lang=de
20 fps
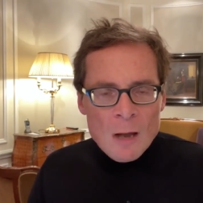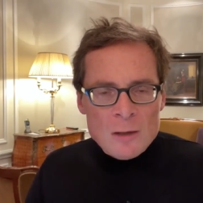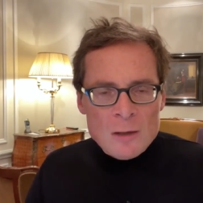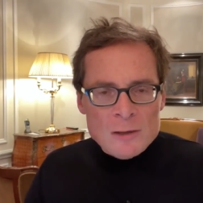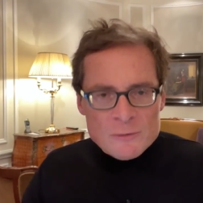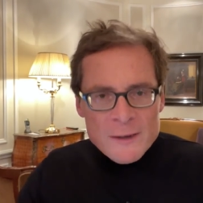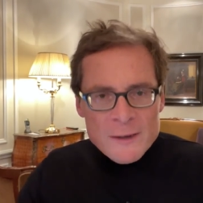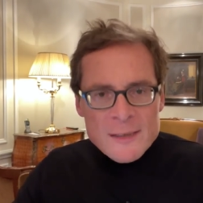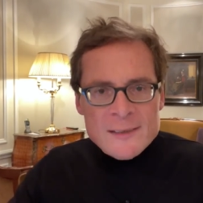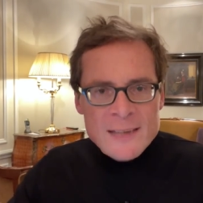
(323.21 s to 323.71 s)

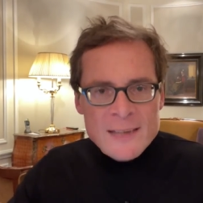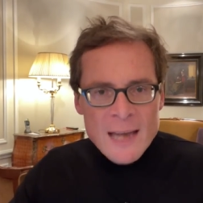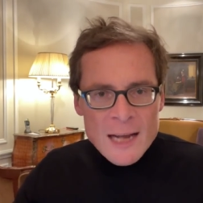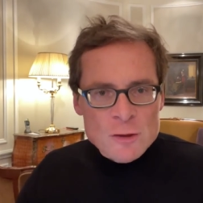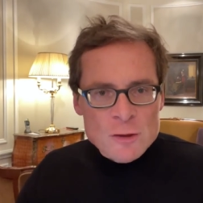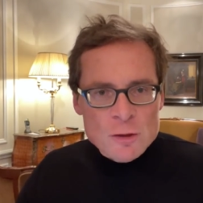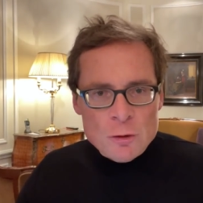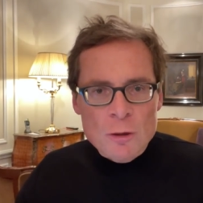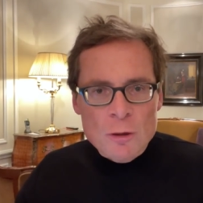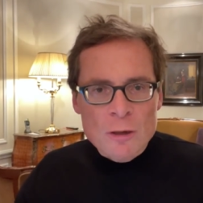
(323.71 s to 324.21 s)
Also wenn Sie
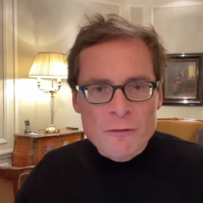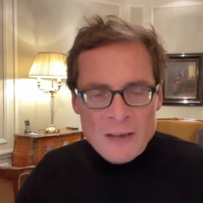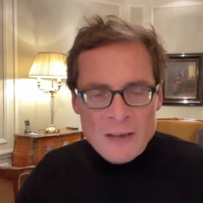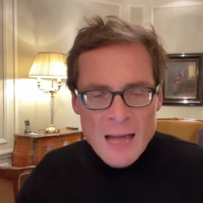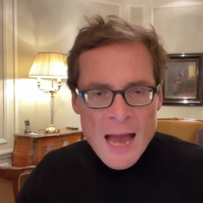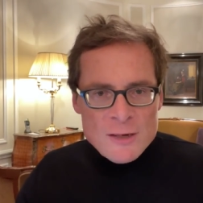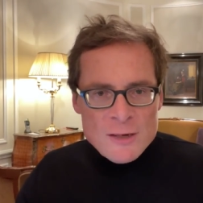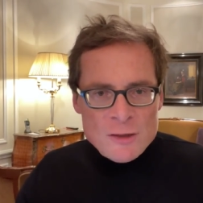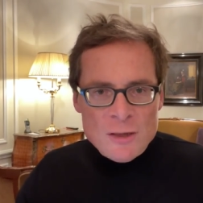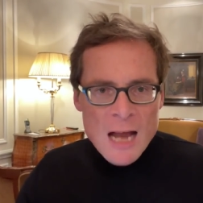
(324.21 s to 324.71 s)
ein Stück
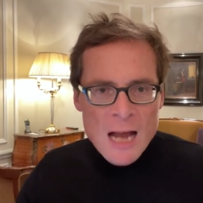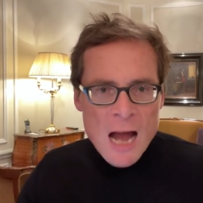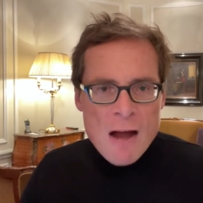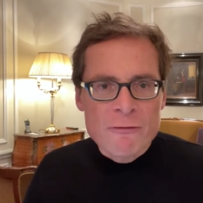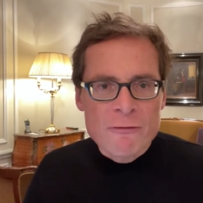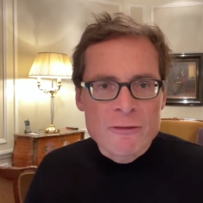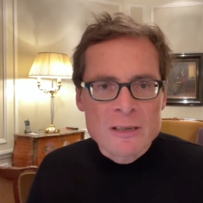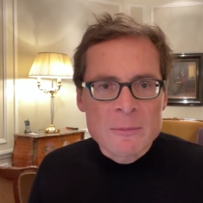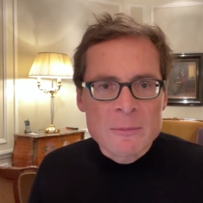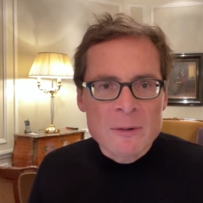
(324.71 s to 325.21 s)
Fleisch
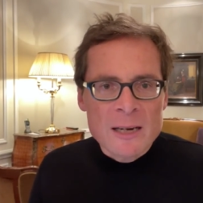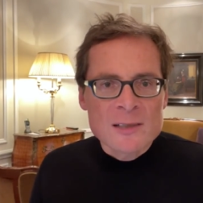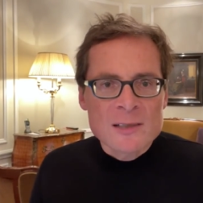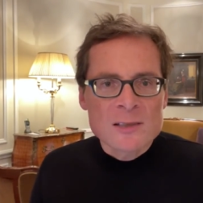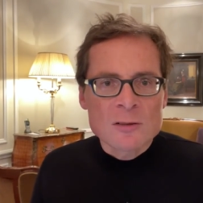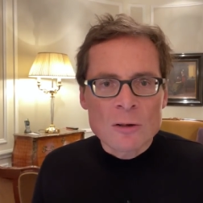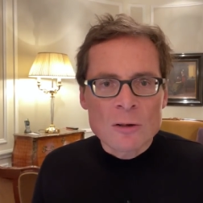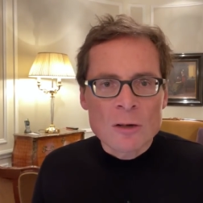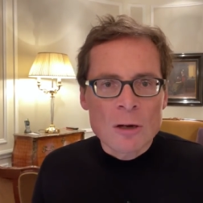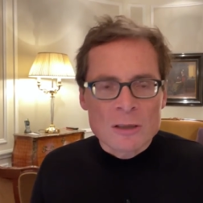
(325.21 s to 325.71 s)
kaufen im
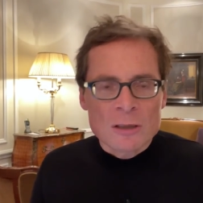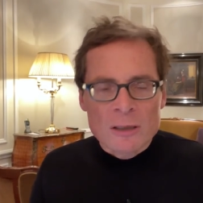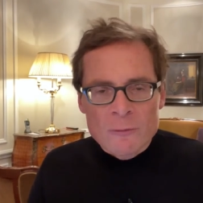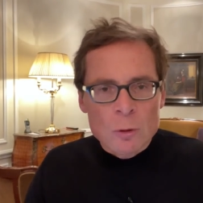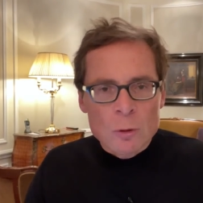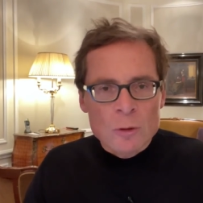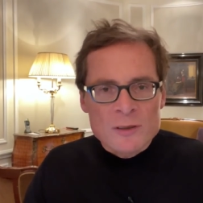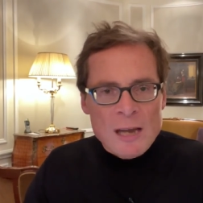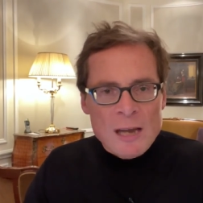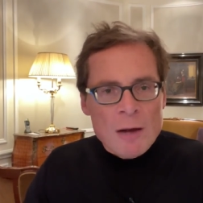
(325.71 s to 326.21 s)
Restaurant, dann
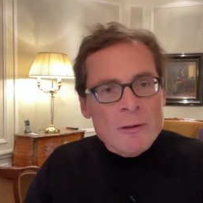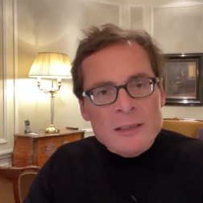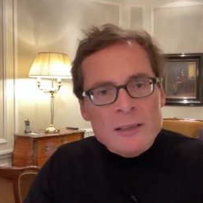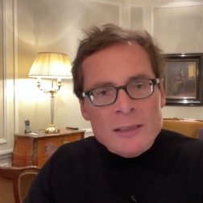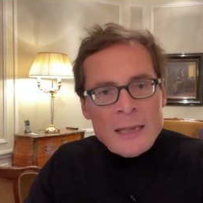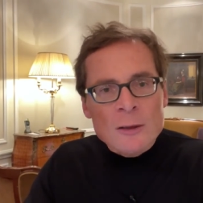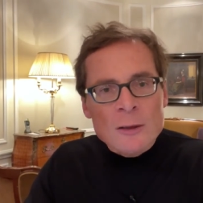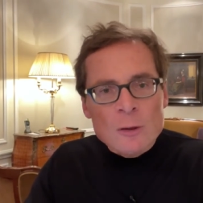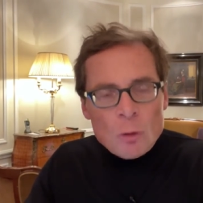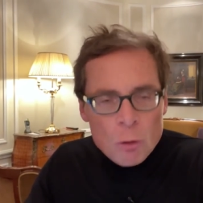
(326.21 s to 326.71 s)
wollen Sie auch nicht
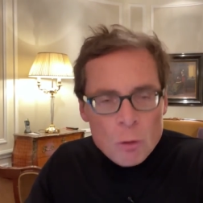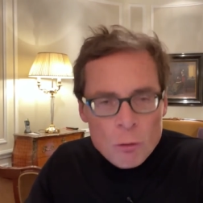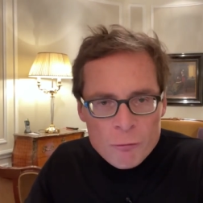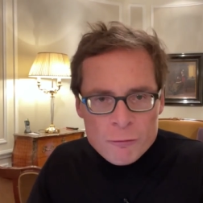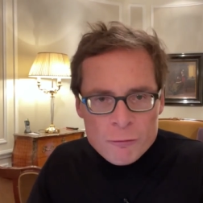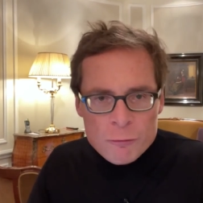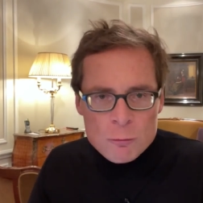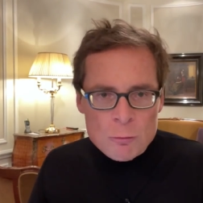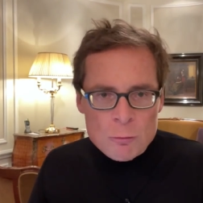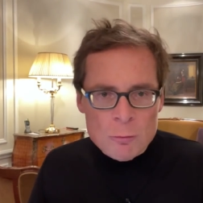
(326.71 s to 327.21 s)
ein
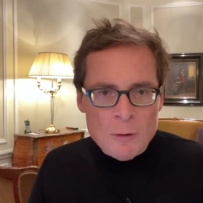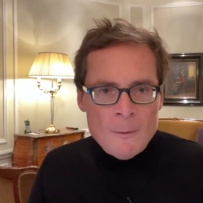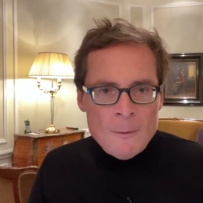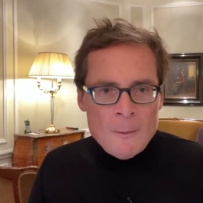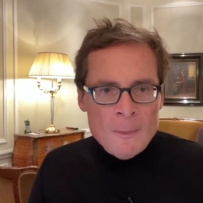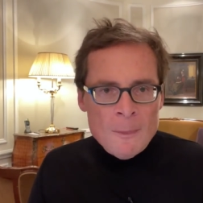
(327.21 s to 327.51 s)
Tofu